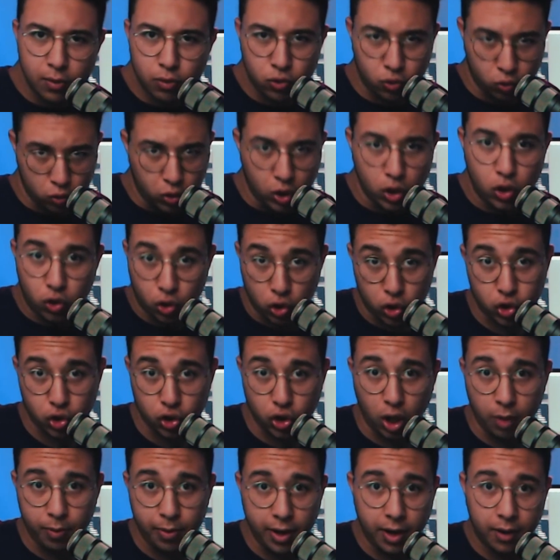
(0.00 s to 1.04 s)
tutto in corso
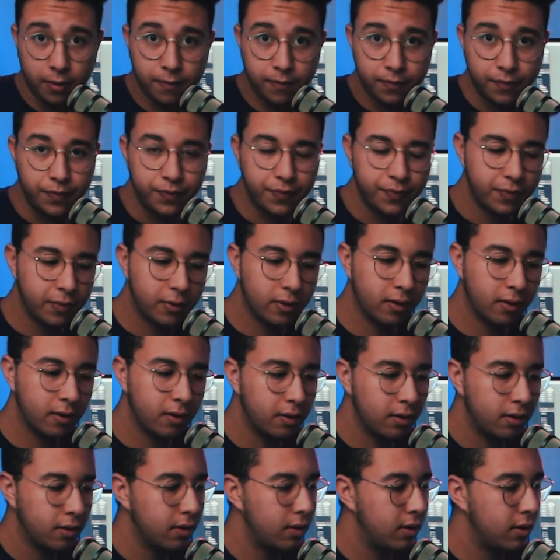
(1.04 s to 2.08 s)
d'opera in
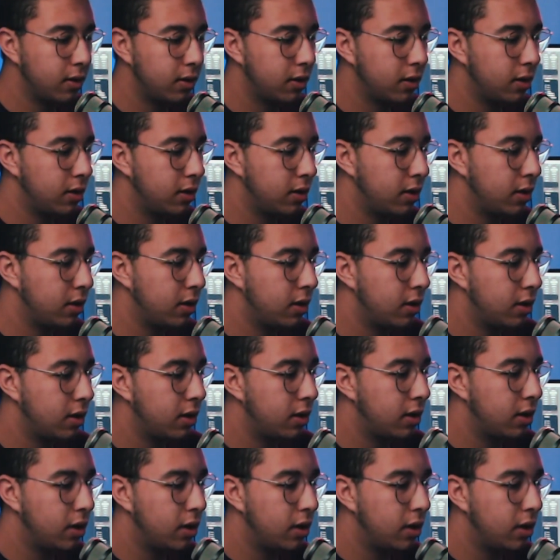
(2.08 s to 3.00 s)
questa serie avrei unboxato